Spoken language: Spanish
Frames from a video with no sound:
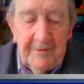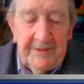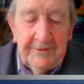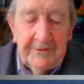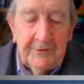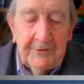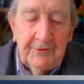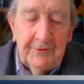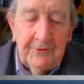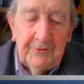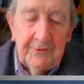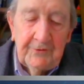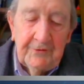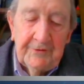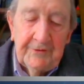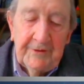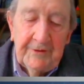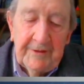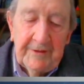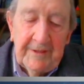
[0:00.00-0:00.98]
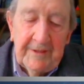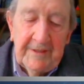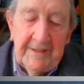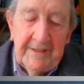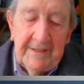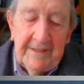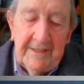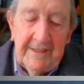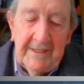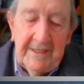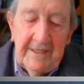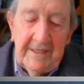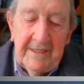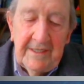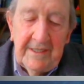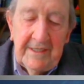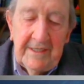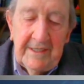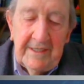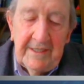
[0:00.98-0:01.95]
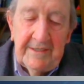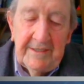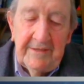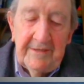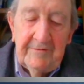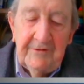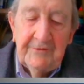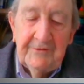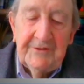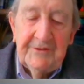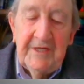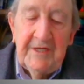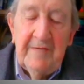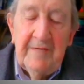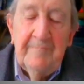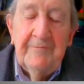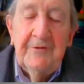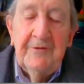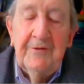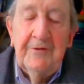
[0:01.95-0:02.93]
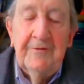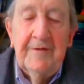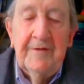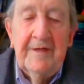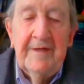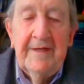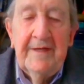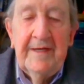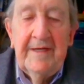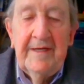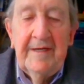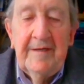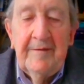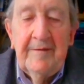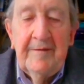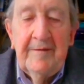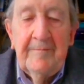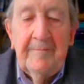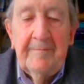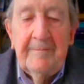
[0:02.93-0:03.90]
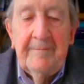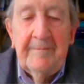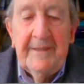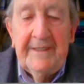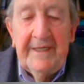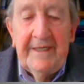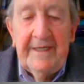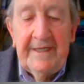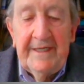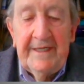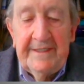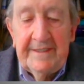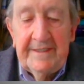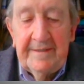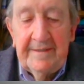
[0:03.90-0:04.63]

todo con el debido tiempo para ir